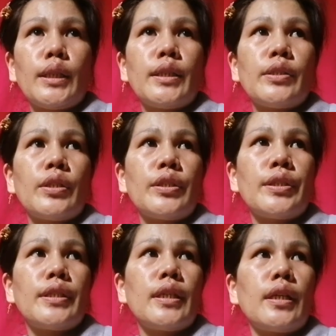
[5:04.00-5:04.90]

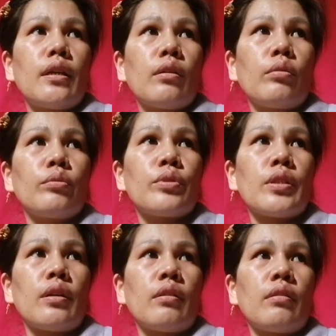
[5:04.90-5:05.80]
Nagsasearch din ako
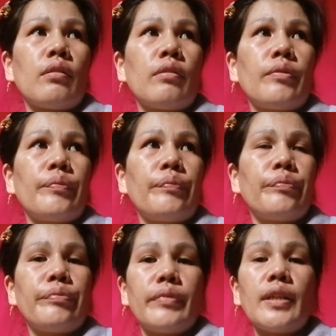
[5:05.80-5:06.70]
sa
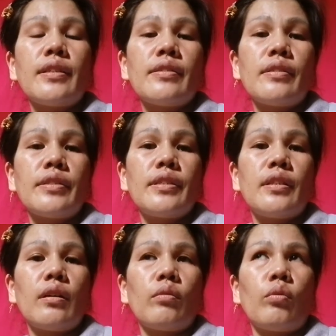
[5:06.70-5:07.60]
nagsasearch
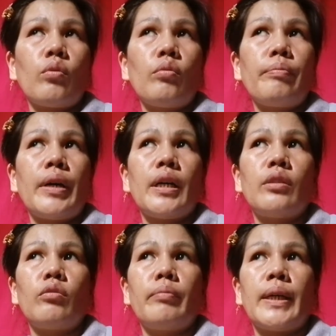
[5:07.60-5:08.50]
din ako kung
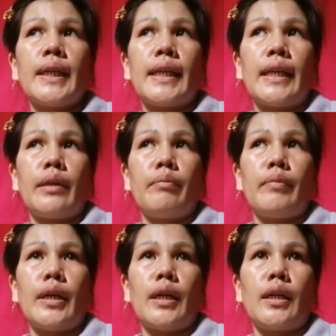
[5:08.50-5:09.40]
paano
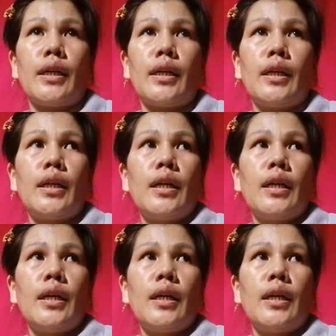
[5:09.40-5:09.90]
mag-claim ng